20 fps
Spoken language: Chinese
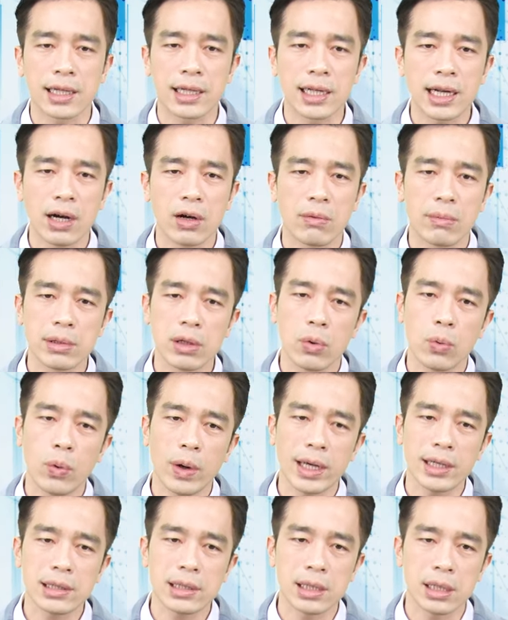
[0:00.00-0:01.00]
你看我们的
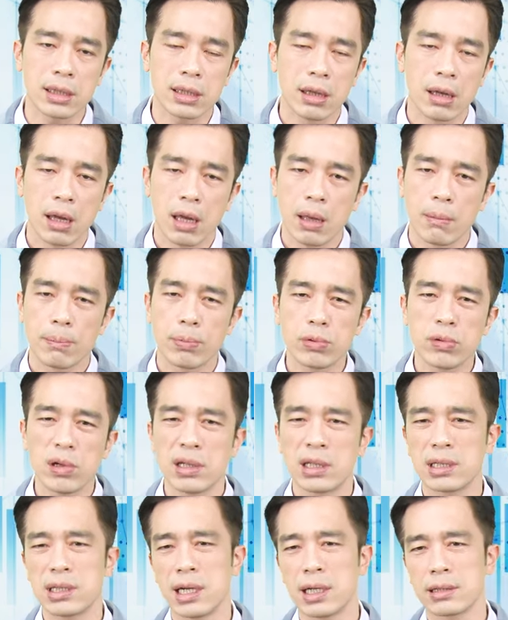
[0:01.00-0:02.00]
威盛不断
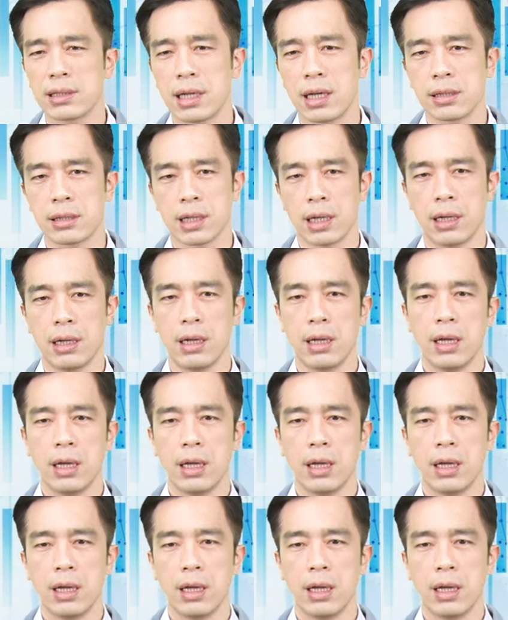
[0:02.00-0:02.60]
的向上涨，